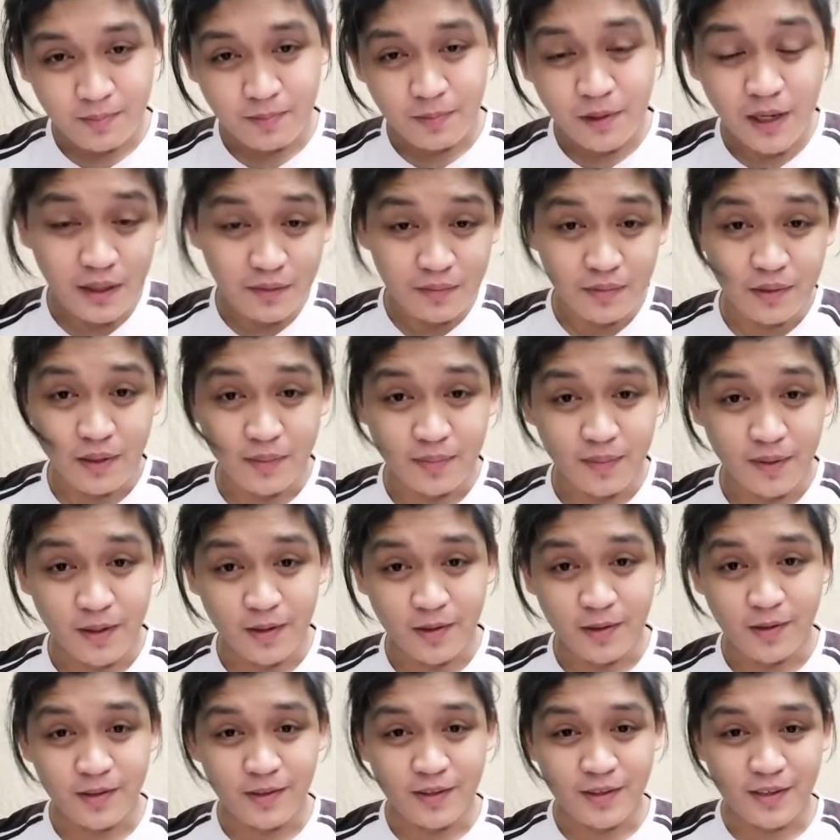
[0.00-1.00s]
platform na
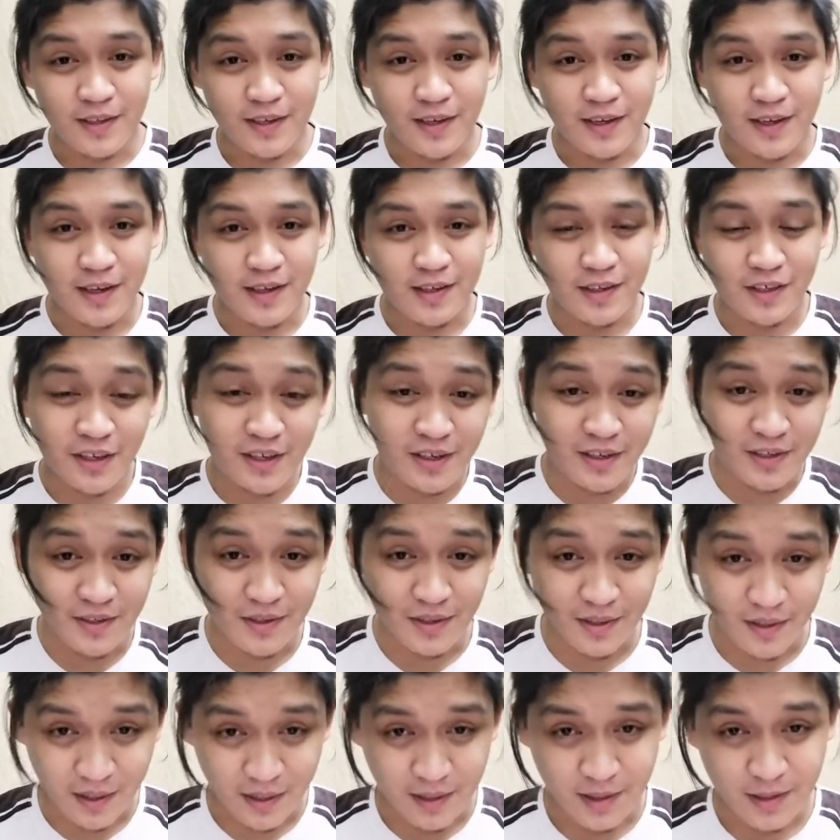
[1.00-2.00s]
yon sa share
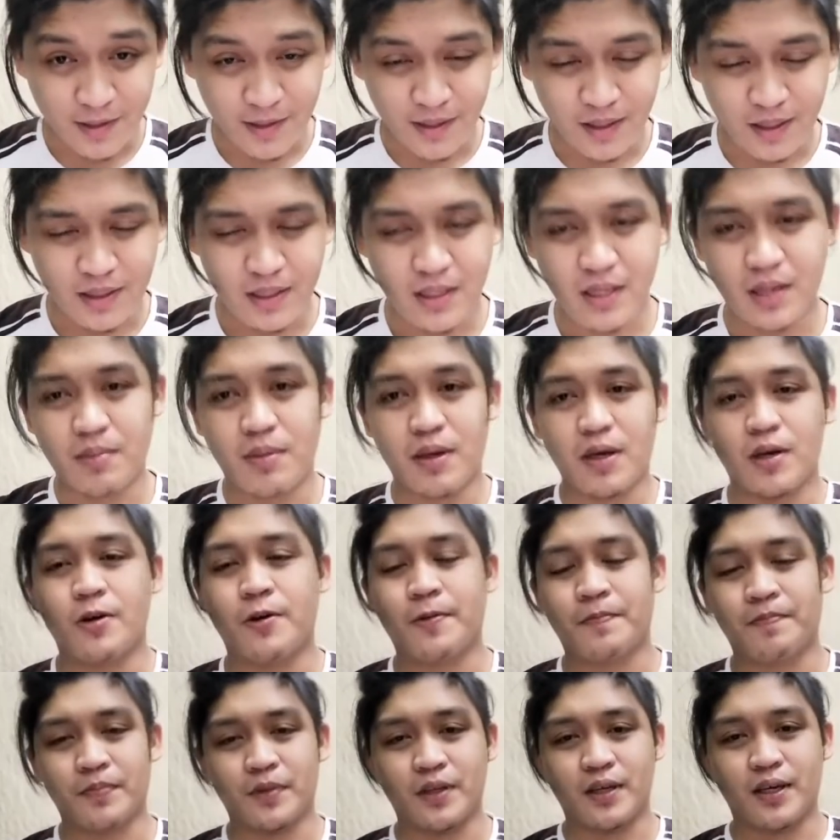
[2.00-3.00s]
screen na sinasabi
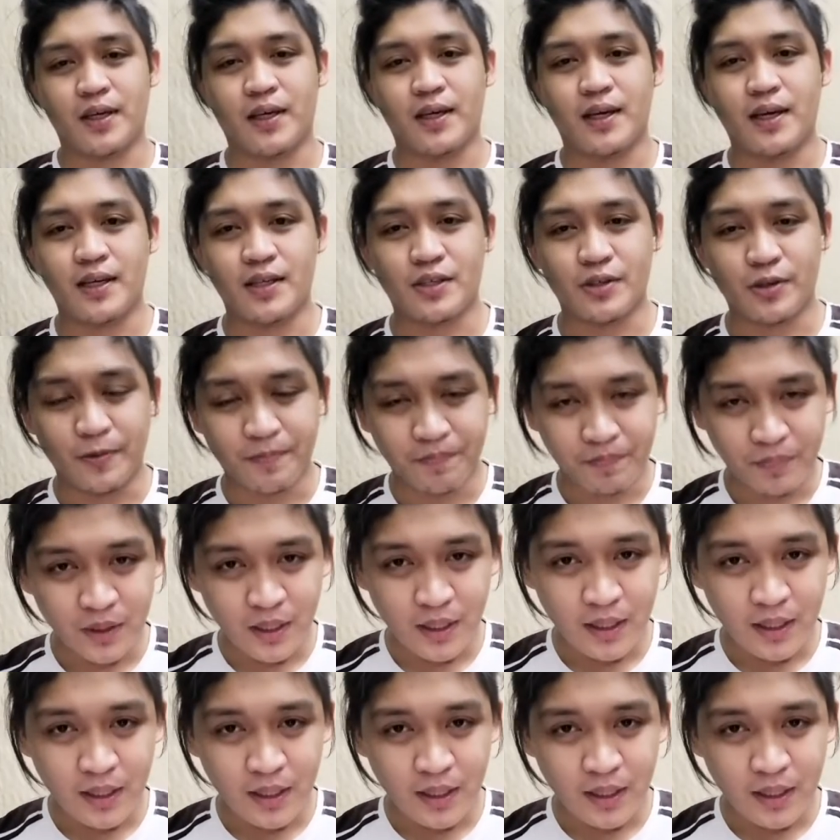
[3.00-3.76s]
ko. Ayan guys. So,